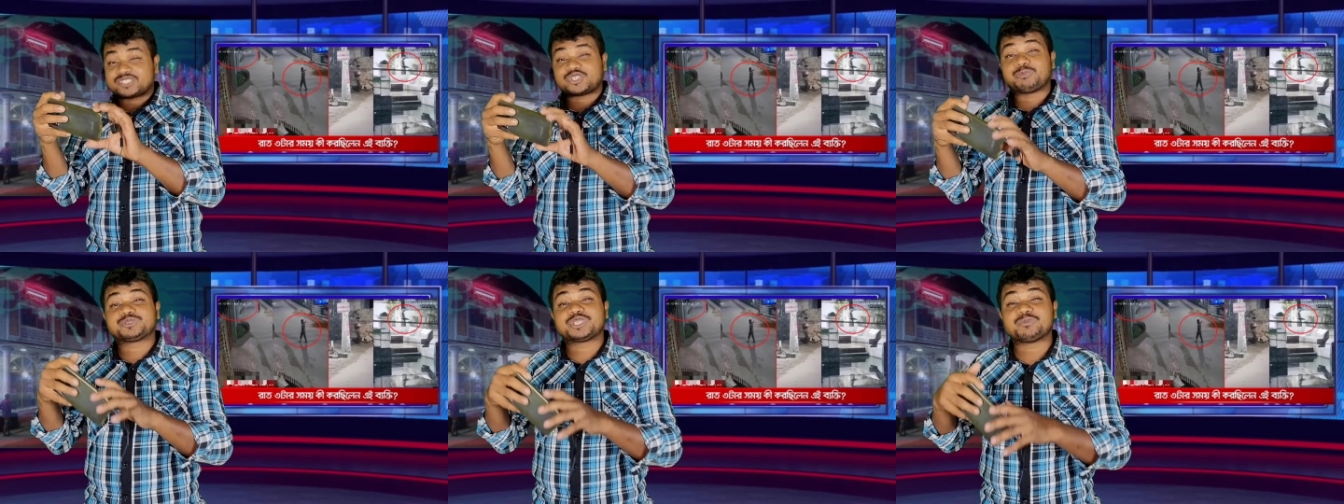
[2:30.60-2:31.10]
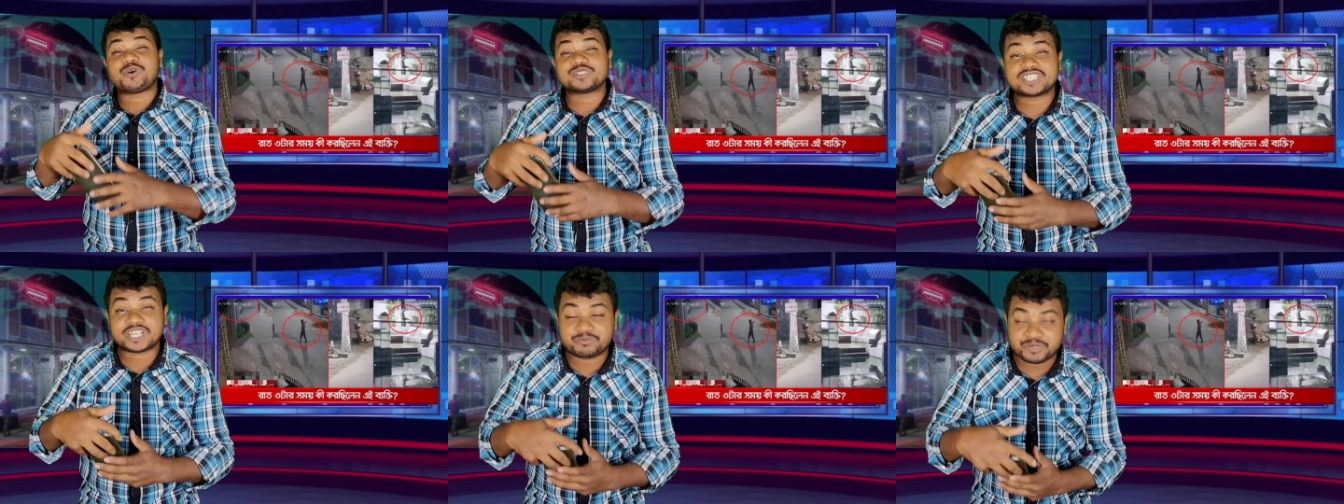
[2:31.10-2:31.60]
আর সবচেয়ে
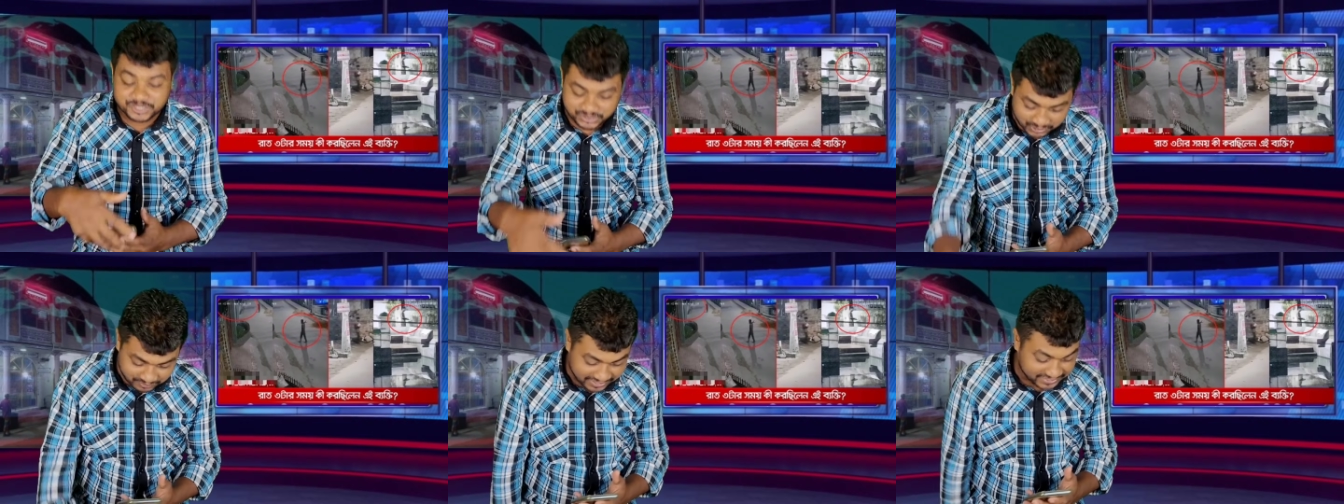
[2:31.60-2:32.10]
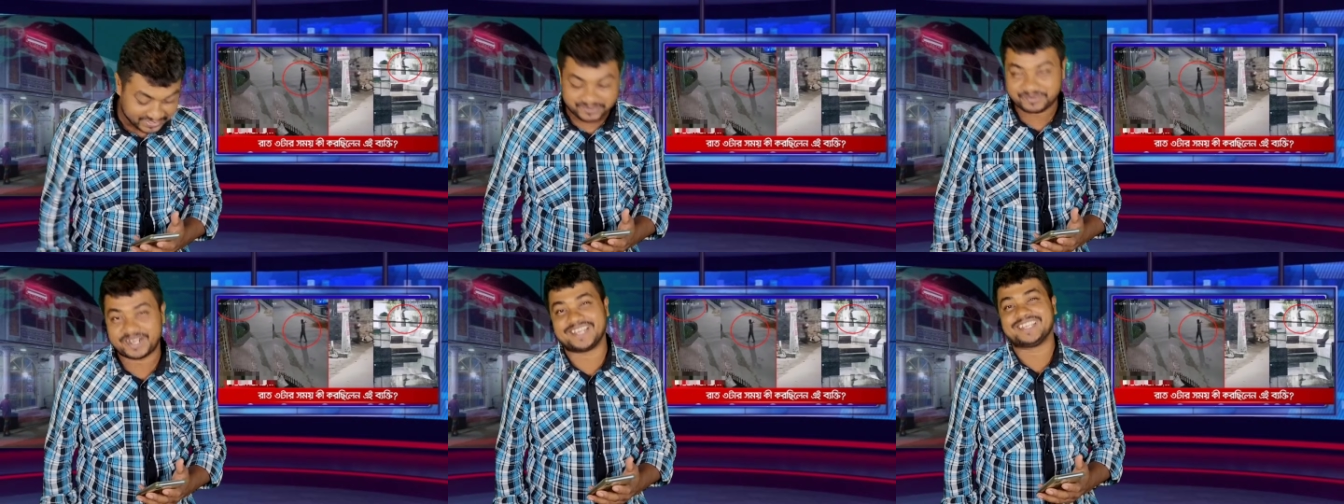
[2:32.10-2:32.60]
মজার বিষয় বাইরে
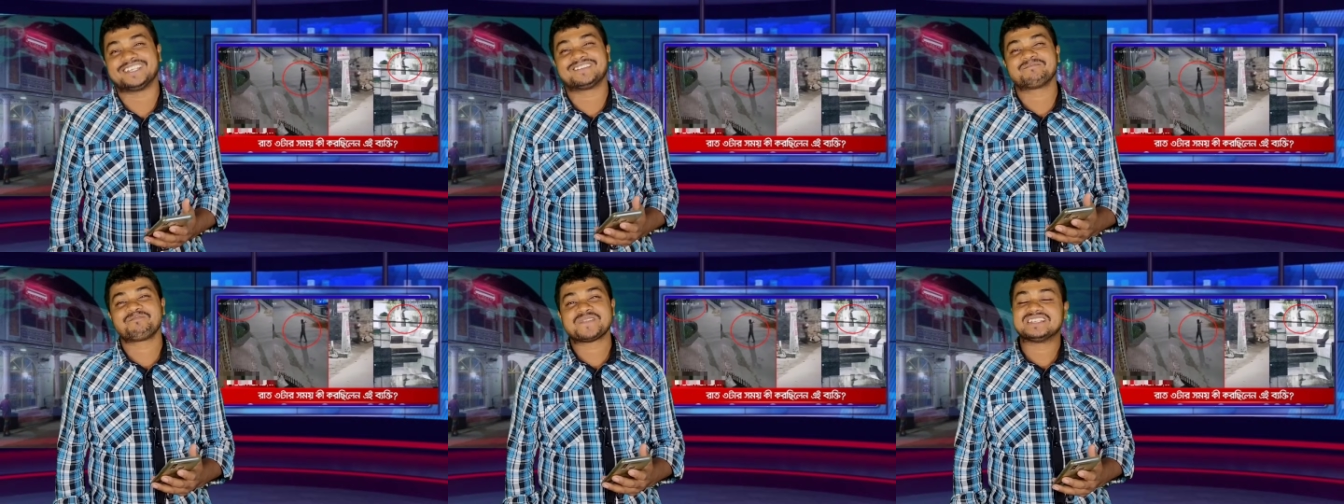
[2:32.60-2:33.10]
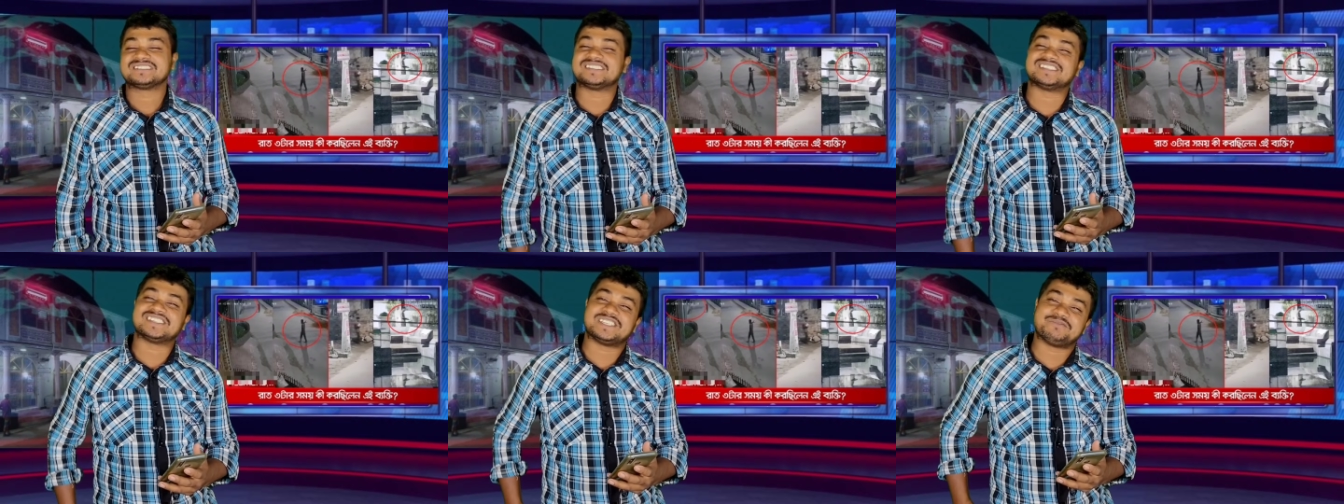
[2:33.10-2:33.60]
ভাই
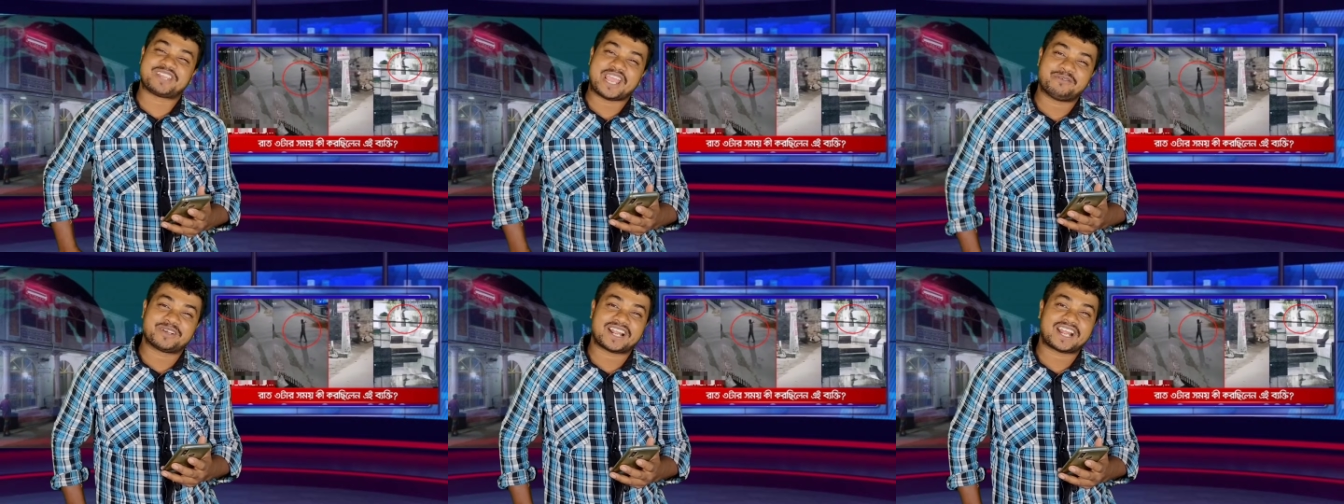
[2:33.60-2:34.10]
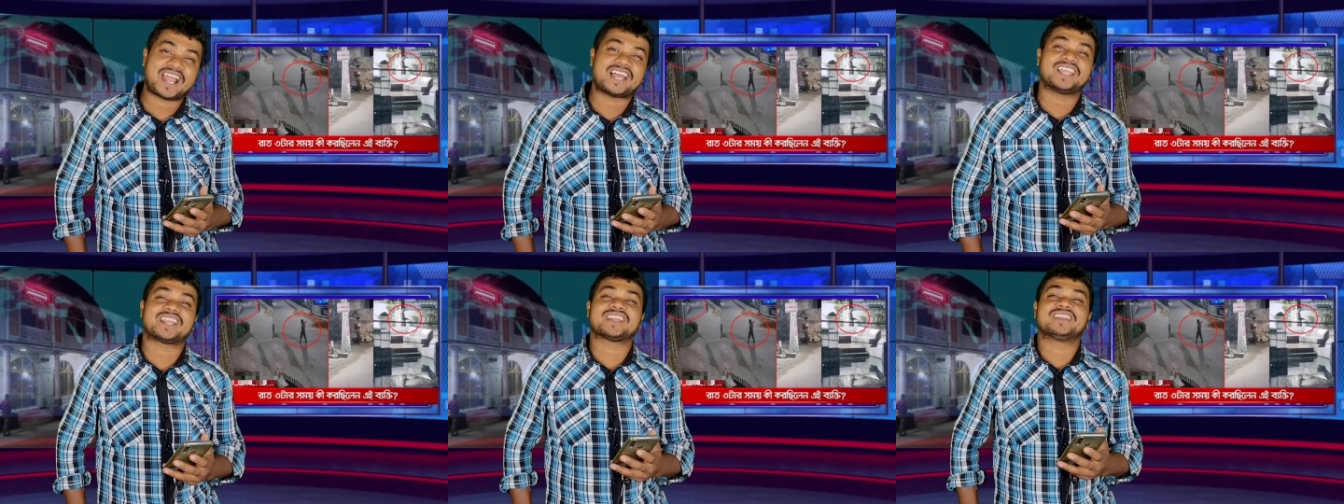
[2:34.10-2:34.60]
সিসিটিভি ক্যামেরা
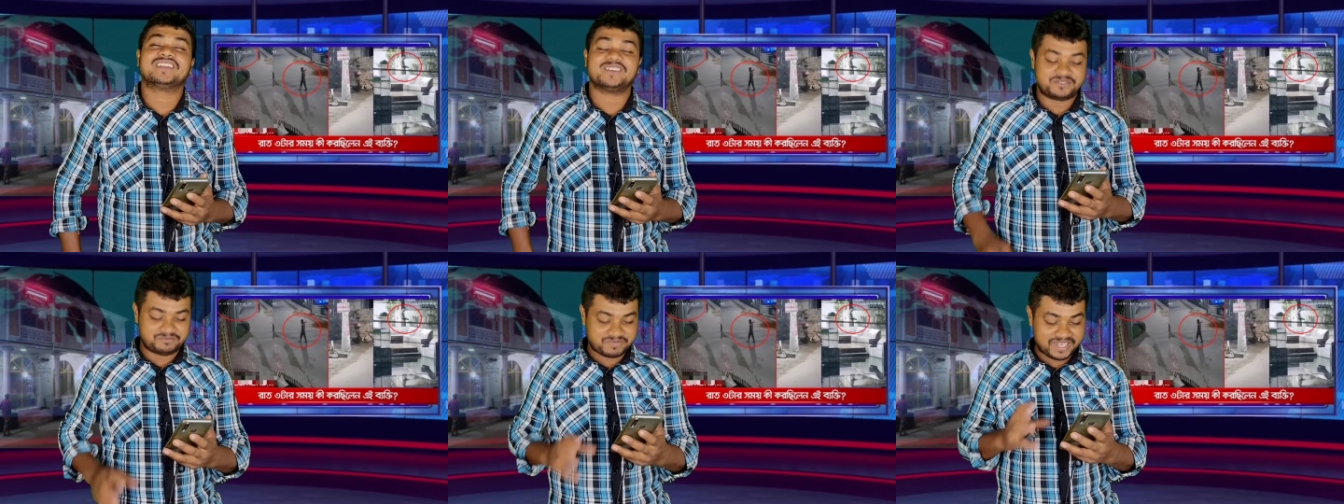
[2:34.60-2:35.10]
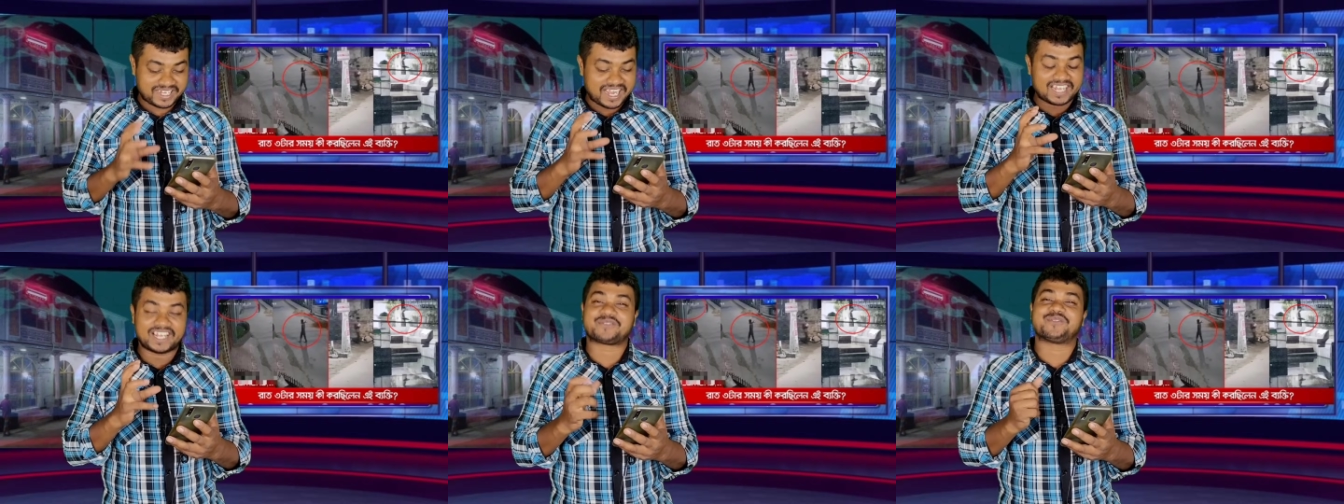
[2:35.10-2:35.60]
কালার মানে
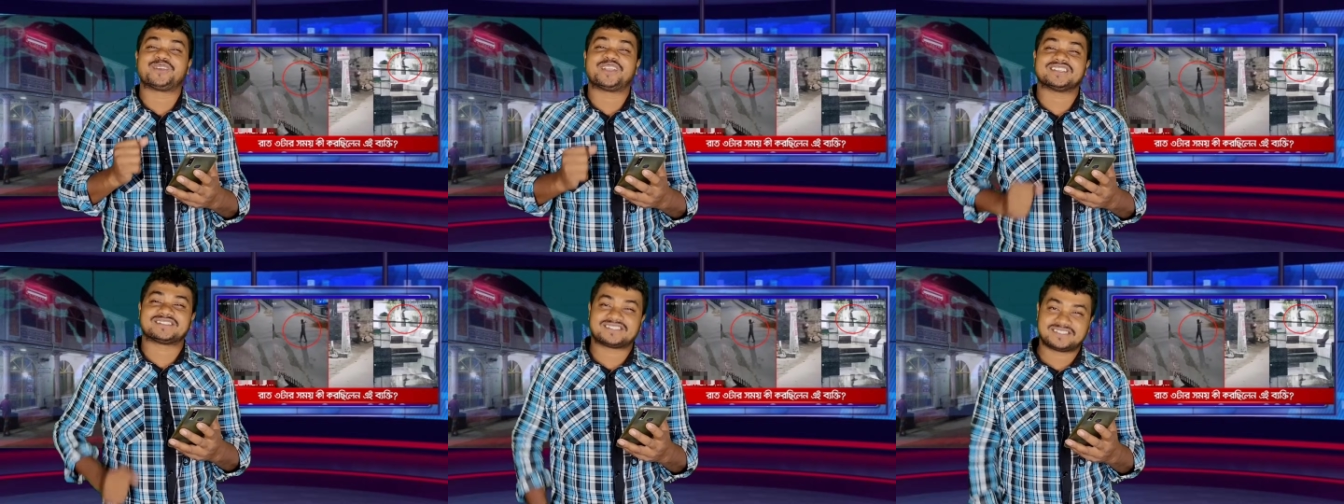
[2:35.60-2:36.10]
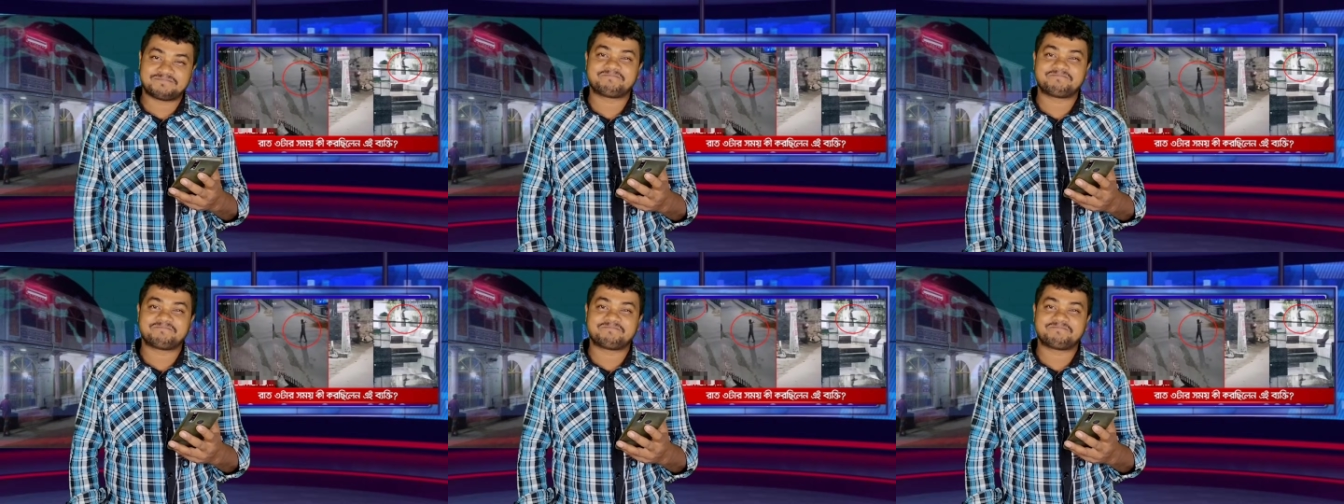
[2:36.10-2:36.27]
কালার ফুটেজ